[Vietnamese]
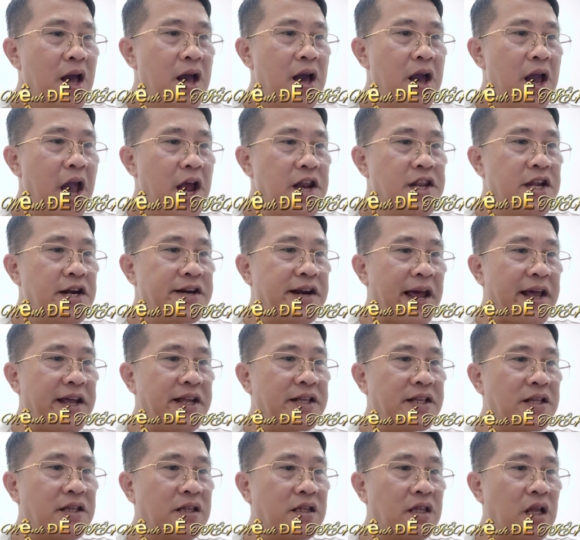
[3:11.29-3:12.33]
Hết lần này
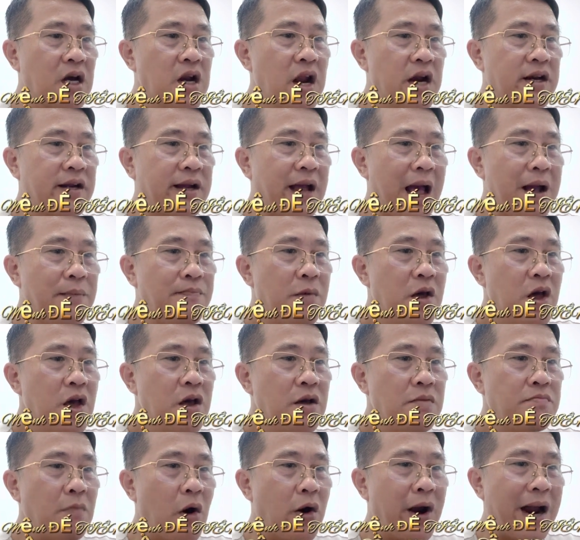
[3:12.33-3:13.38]
tới lần khác,
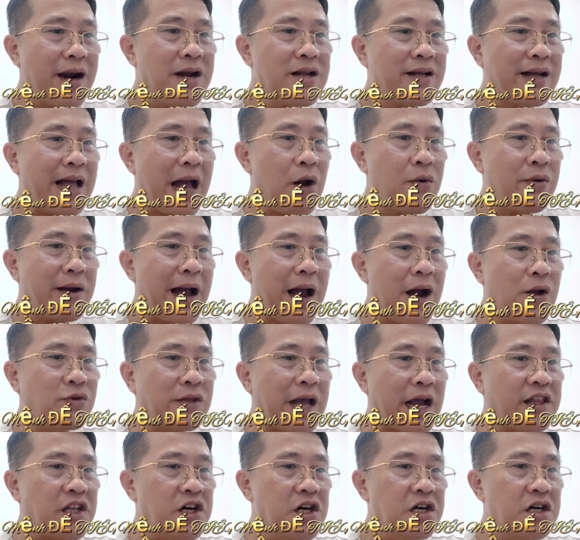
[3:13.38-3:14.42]
bọn hắn cao cao
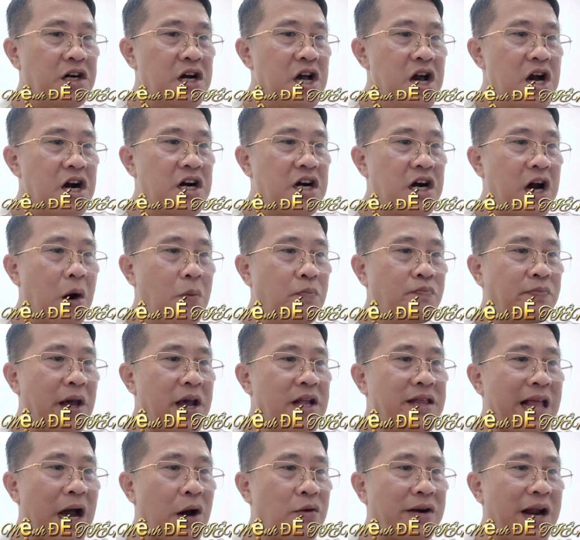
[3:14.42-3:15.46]
tài thượng, không thể
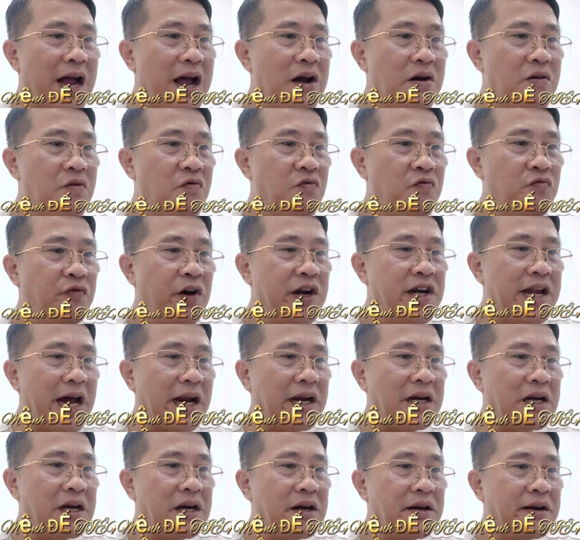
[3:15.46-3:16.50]
tạo ra vinh hạnh
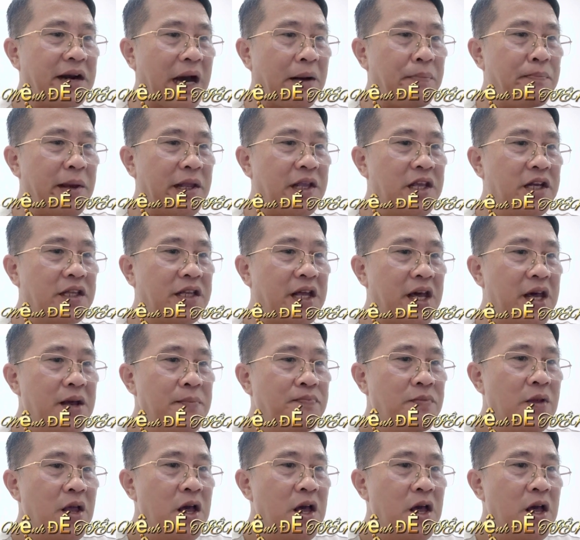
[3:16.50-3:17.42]
đặc biệt như thế.